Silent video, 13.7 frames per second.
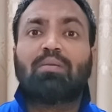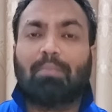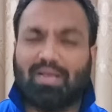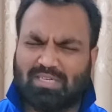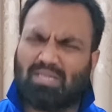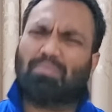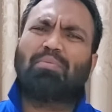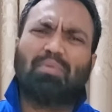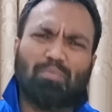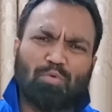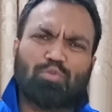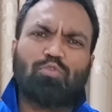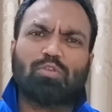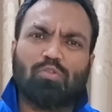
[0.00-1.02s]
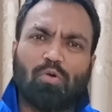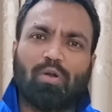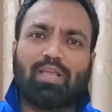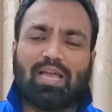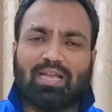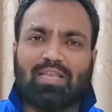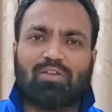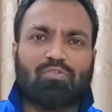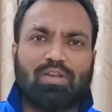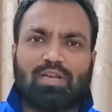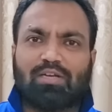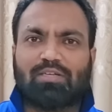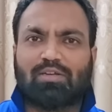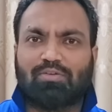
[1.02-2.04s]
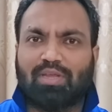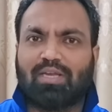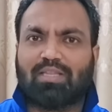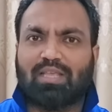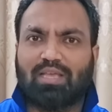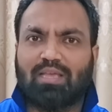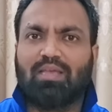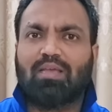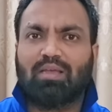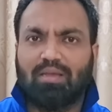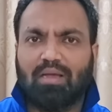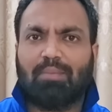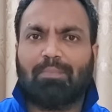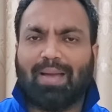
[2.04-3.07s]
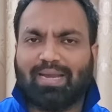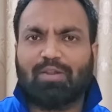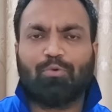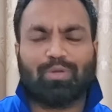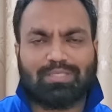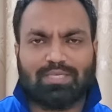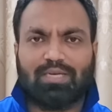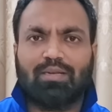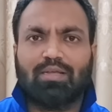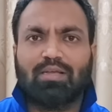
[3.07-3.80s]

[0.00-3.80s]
মাস্টাফিবির মর্তুজা তো অনেক আগে আসলে ইন্টারন্যাশনাল ক্রিকেট থেকে বাইরে রয়েছেন